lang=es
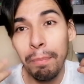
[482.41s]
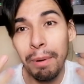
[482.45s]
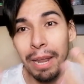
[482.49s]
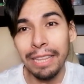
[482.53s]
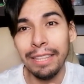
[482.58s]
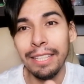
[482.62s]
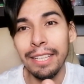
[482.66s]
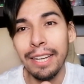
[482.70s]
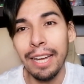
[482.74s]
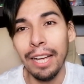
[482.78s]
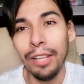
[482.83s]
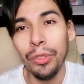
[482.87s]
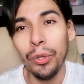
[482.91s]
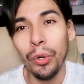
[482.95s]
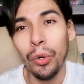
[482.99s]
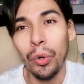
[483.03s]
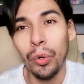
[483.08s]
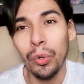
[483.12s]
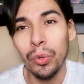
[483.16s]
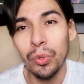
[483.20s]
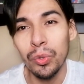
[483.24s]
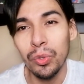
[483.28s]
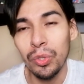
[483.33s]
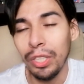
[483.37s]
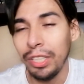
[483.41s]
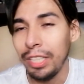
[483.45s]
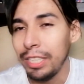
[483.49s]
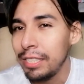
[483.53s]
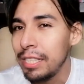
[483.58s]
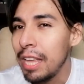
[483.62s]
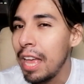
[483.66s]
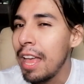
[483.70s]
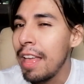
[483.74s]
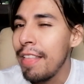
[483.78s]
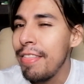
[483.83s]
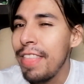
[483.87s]
platicando con
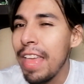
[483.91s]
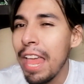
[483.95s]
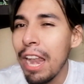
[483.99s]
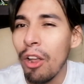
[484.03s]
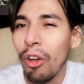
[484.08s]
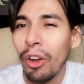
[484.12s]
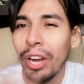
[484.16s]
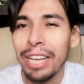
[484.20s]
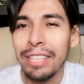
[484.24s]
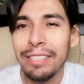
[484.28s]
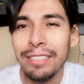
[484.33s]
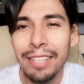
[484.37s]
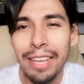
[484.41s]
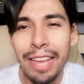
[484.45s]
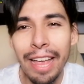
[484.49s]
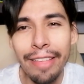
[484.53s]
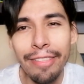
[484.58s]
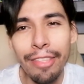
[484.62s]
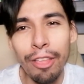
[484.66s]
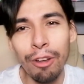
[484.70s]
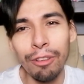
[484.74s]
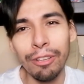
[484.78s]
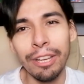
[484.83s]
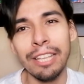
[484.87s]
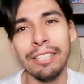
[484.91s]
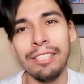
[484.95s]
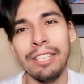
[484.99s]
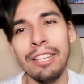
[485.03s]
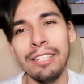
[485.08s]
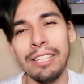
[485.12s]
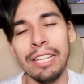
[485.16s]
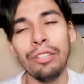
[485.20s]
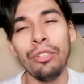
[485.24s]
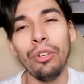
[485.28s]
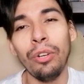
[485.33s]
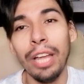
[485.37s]
ustedes de lo que sea, de lo que
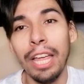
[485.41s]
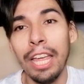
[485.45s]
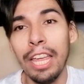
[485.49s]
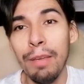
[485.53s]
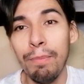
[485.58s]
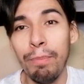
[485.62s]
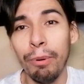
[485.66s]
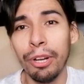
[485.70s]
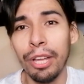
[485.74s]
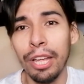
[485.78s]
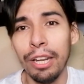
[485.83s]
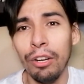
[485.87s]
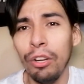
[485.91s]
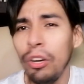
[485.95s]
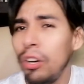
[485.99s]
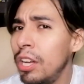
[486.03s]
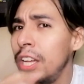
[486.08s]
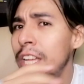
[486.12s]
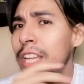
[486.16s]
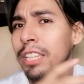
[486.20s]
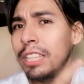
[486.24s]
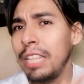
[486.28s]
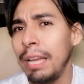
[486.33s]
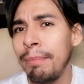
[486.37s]
se les antoje y por qué no,